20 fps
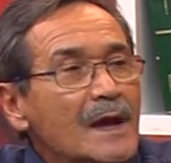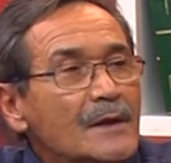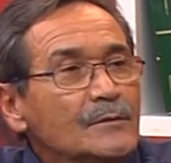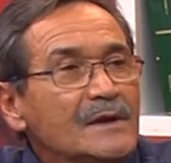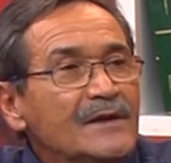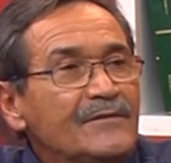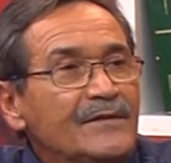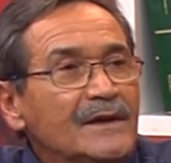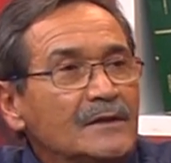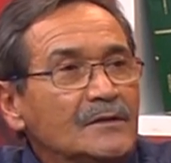un
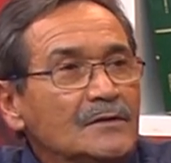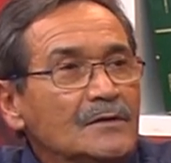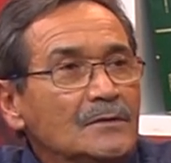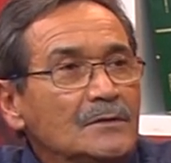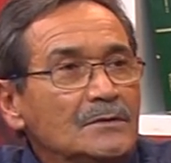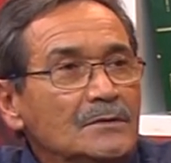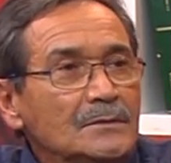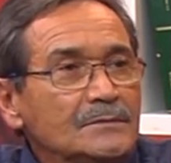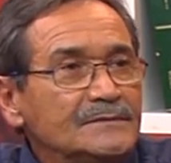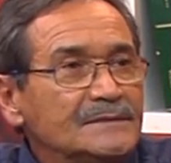
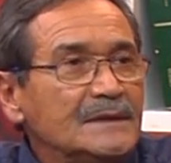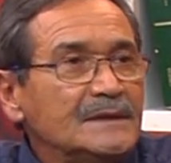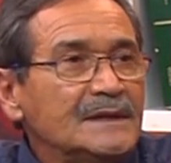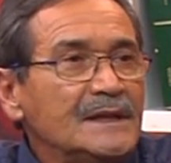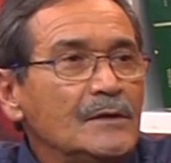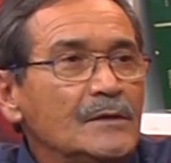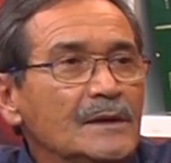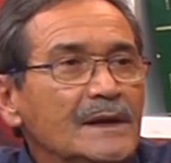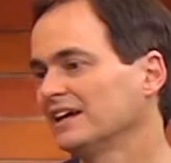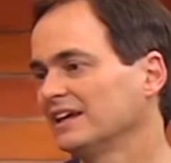efecto, por
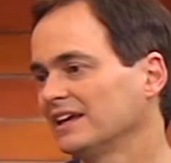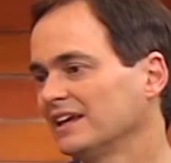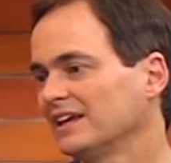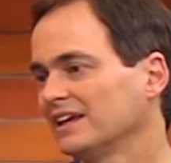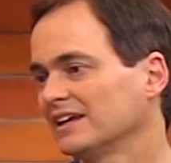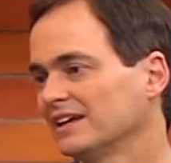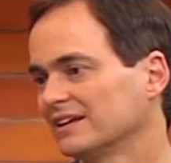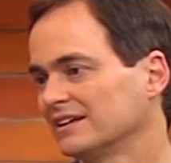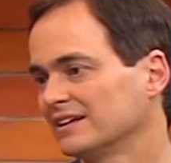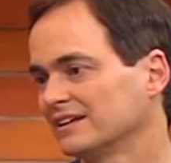ejemplo,
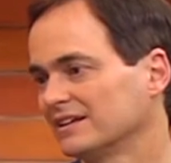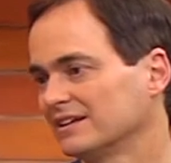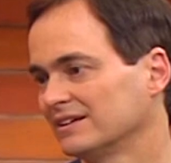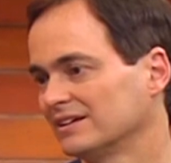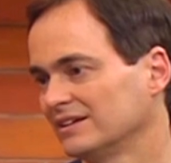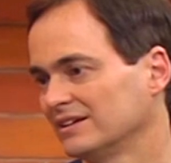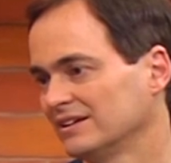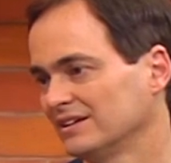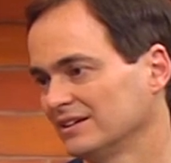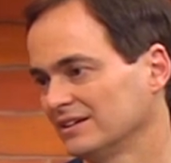elevador
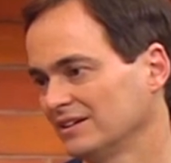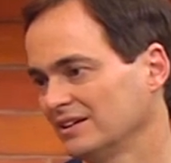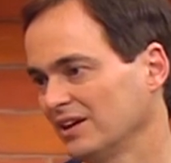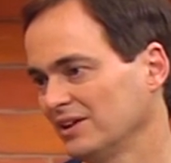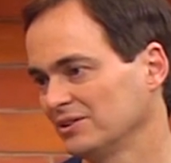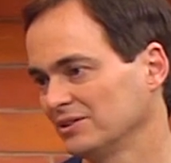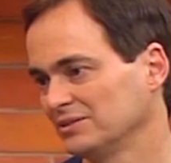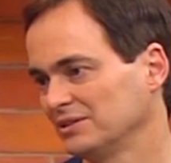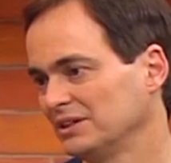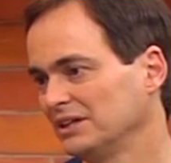del ánimo.
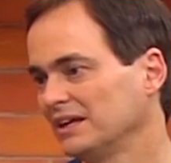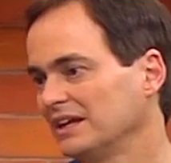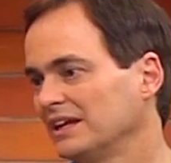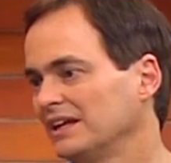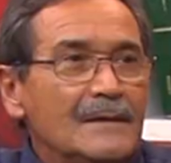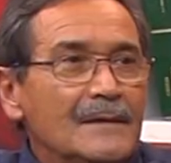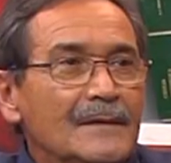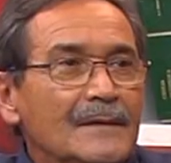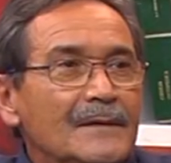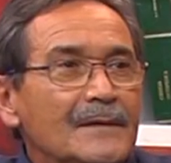Claro, y
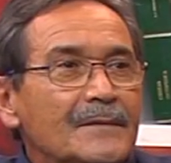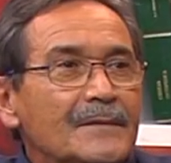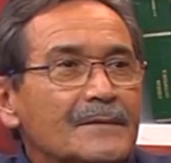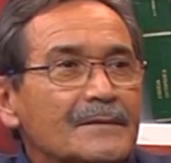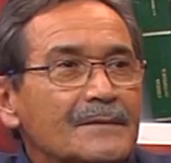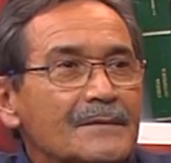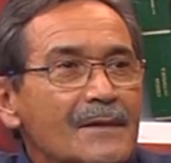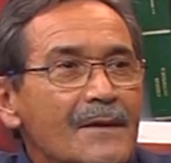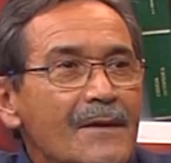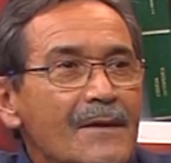que, en ese
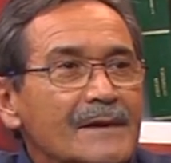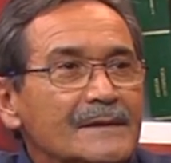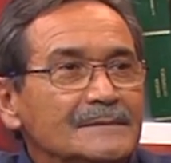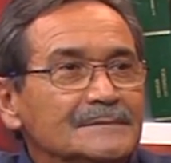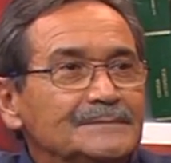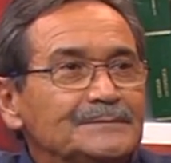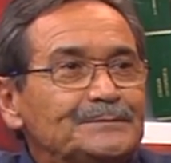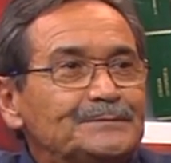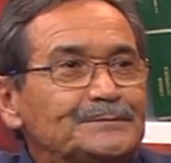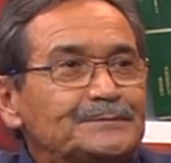
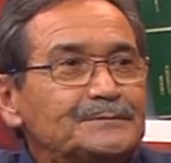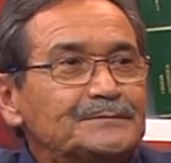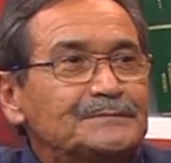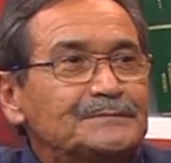medicamento no es